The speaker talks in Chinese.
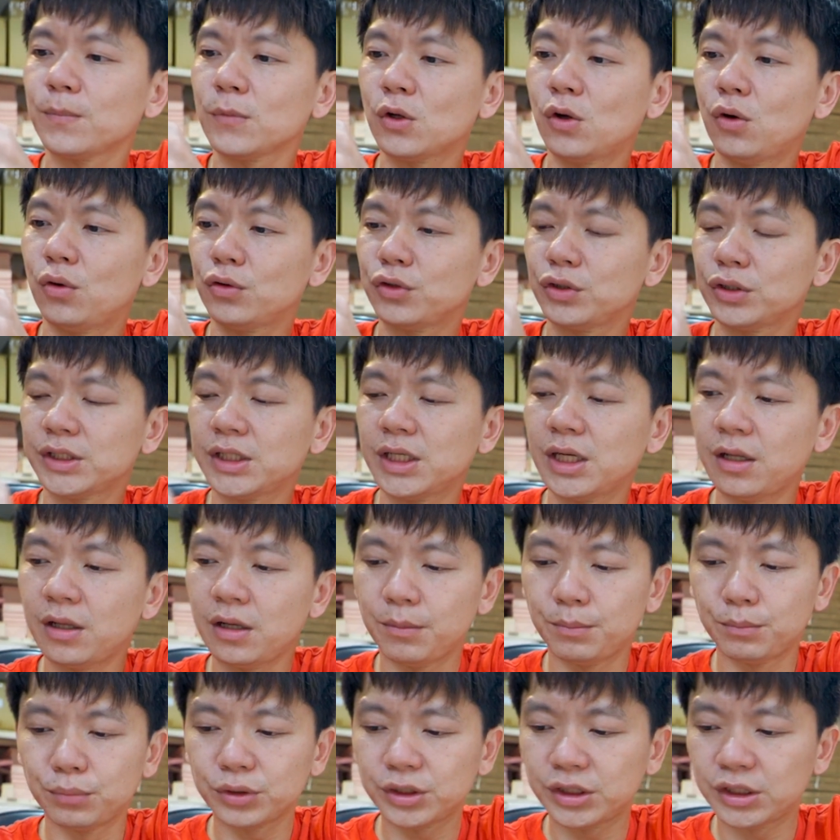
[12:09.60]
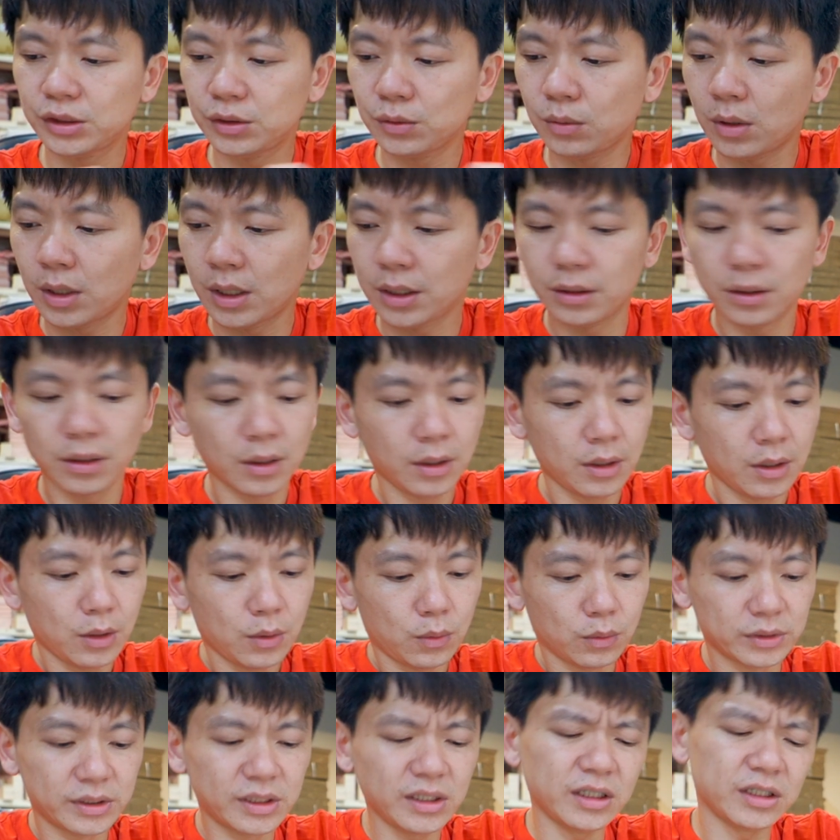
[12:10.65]
哦，有些人很不喜欢，
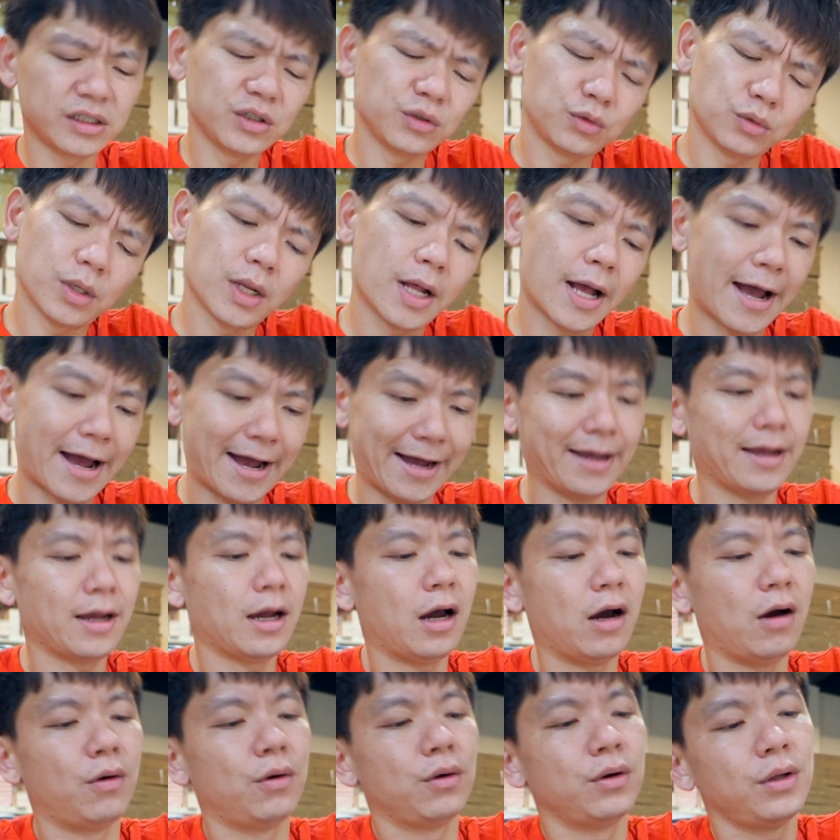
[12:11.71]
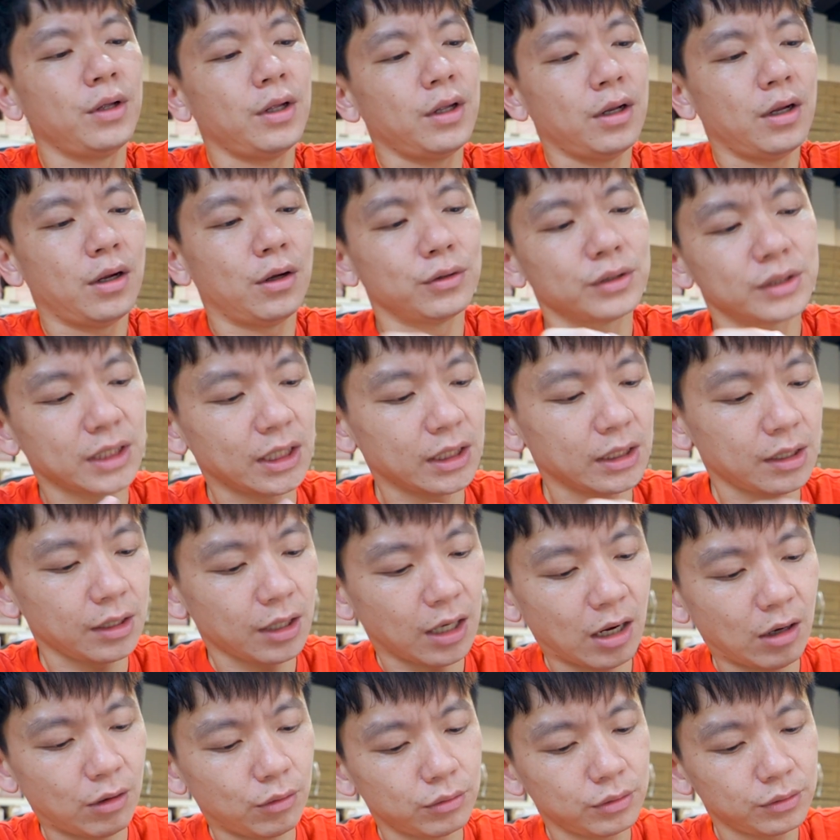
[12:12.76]
我自己是觉得还好。然后这一
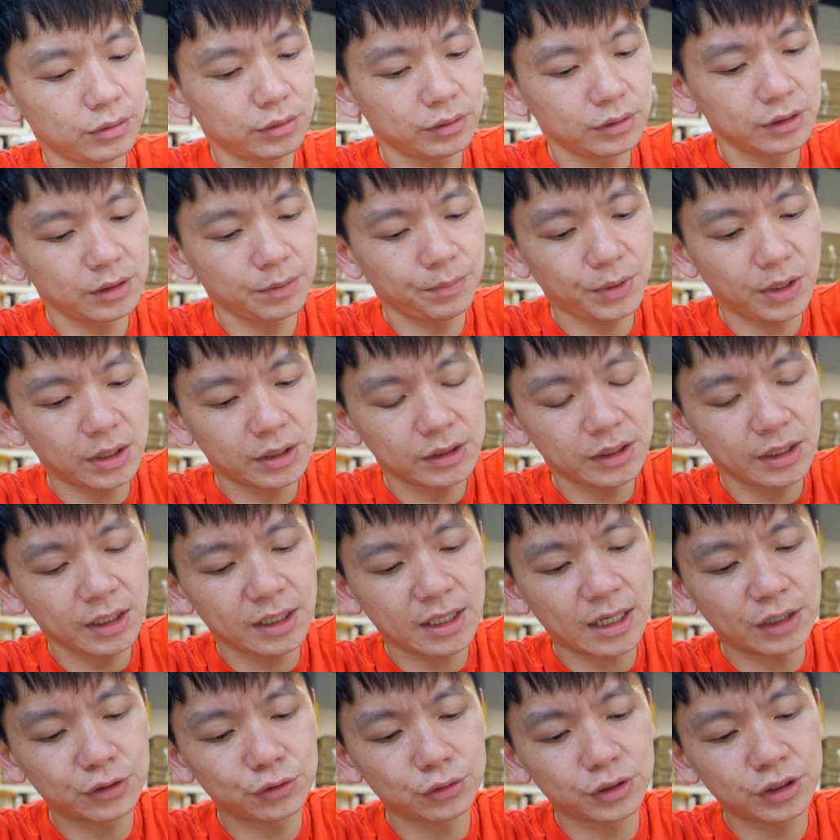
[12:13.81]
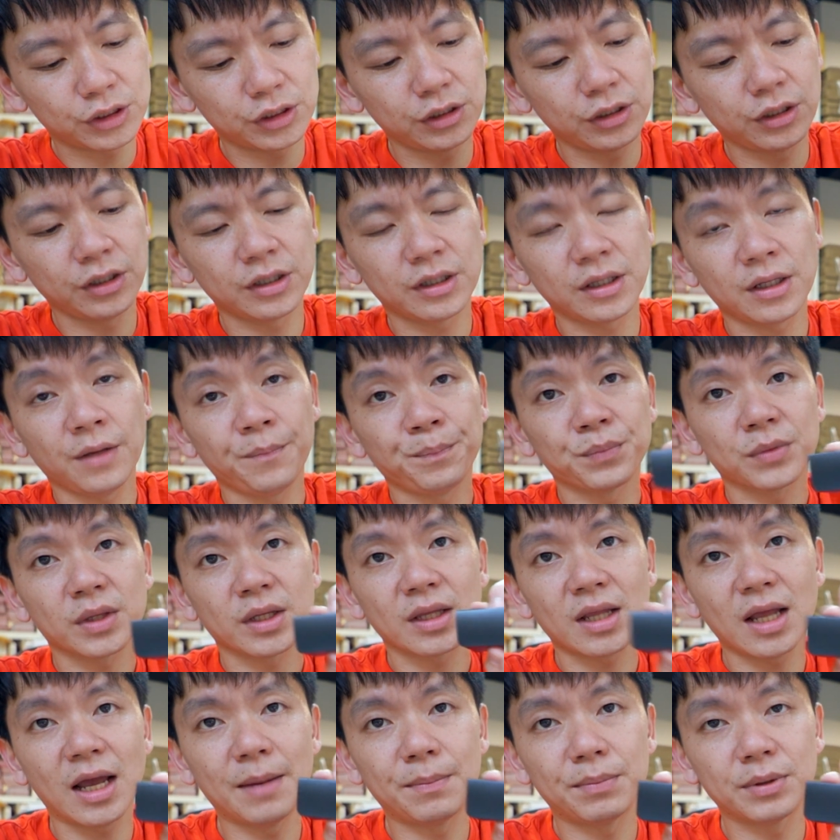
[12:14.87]
条这边应该就是
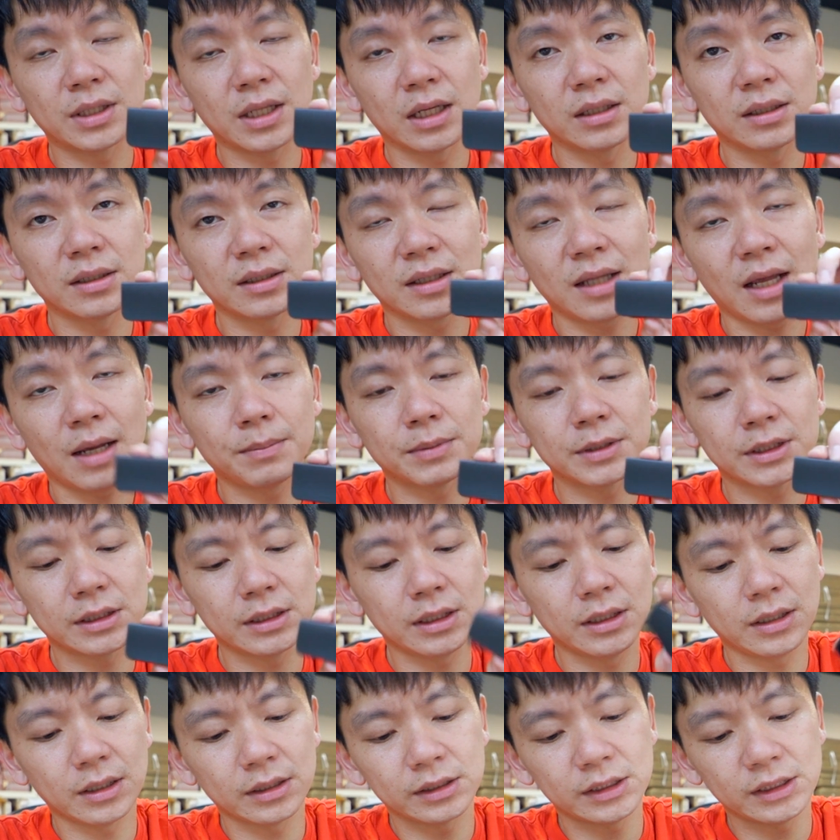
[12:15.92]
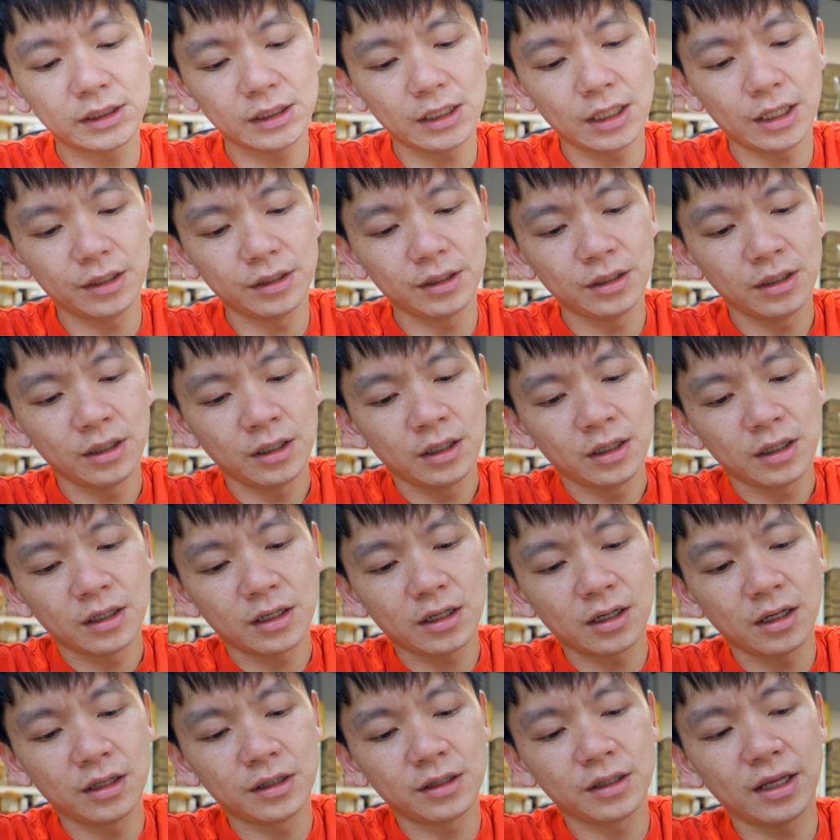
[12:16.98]
Tape 的 Tape C 的线
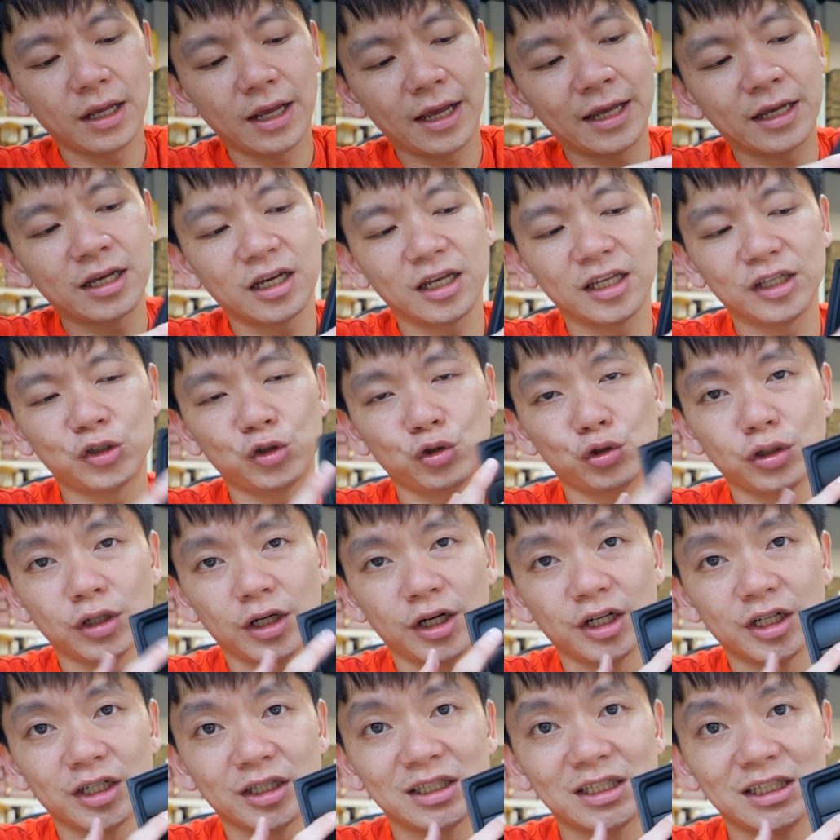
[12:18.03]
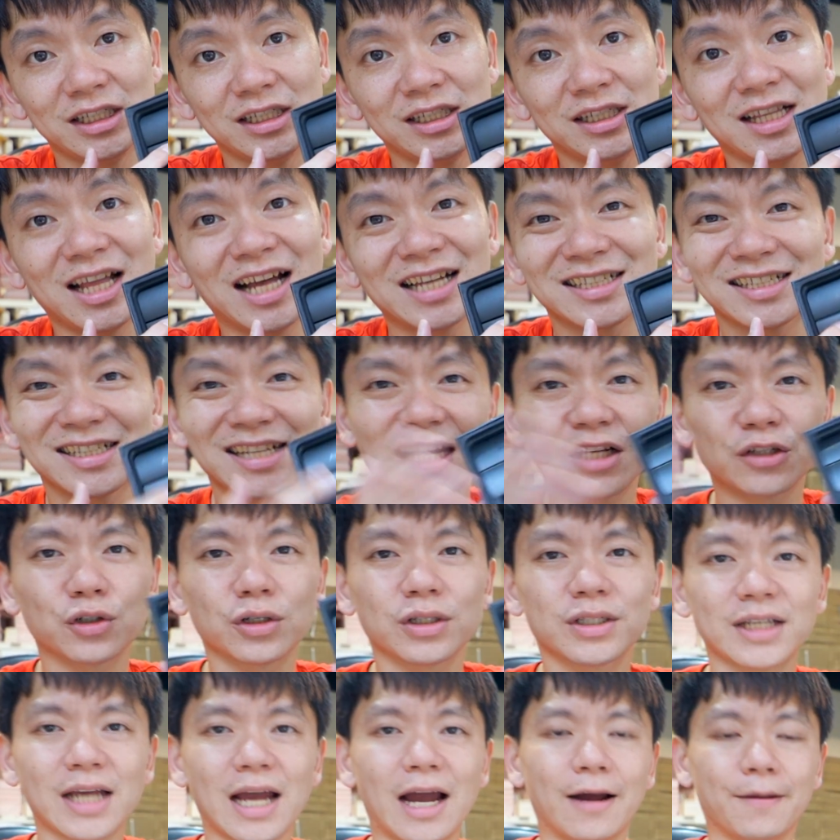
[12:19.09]
跟 AKG 的耳机，大致上就
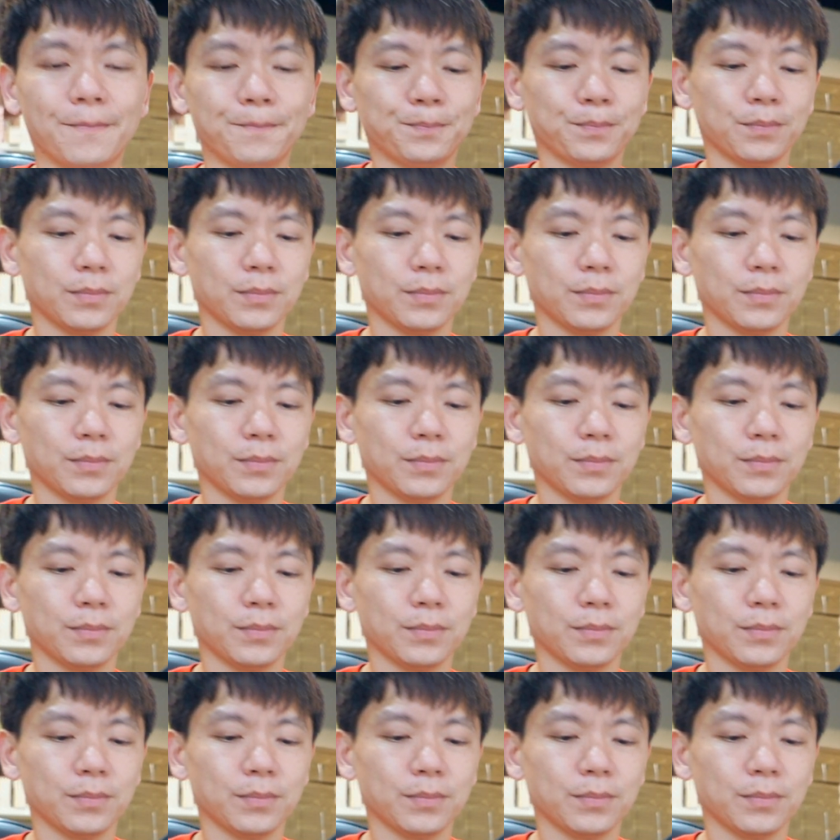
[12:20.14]
是这样。